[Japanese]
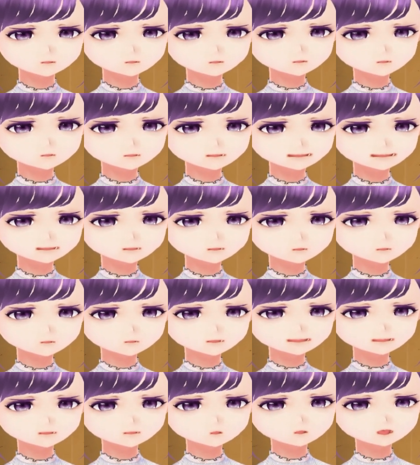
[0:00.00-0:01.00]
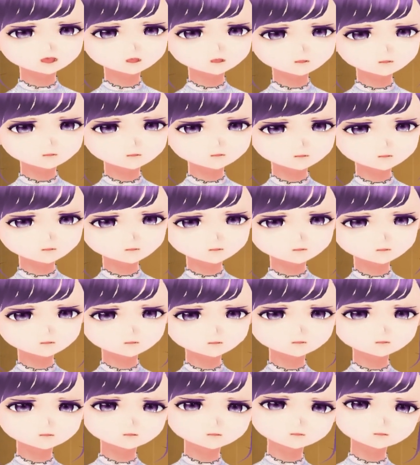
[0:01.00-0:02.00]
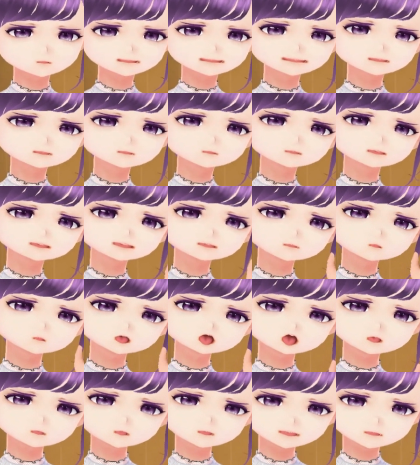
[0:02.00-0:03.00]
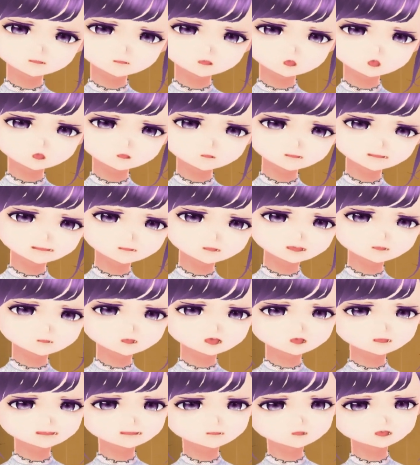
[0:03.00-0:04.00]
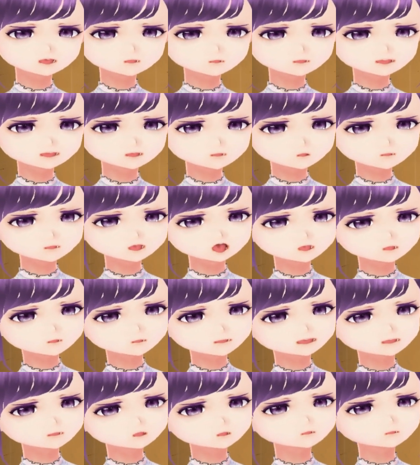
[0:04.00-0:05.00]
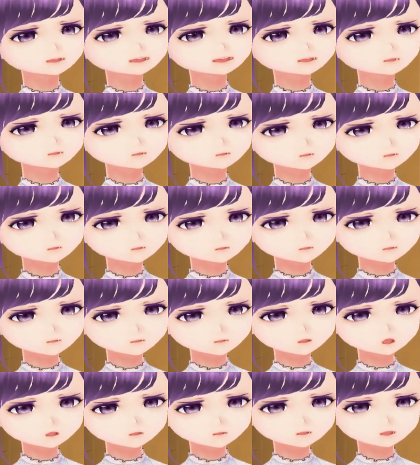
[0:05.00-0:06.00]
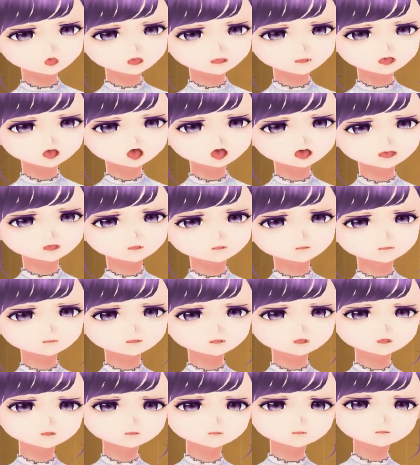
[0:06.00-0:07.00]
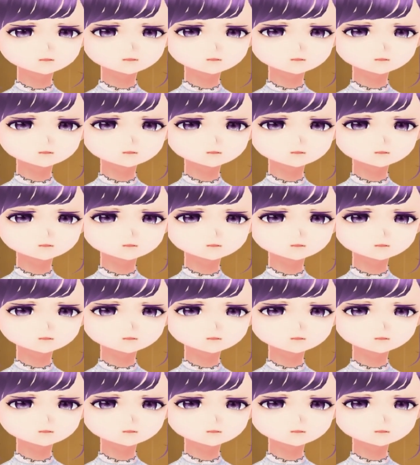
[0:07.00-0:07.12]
一千万、一千万でどうにかなりませんか、先生。お願いします。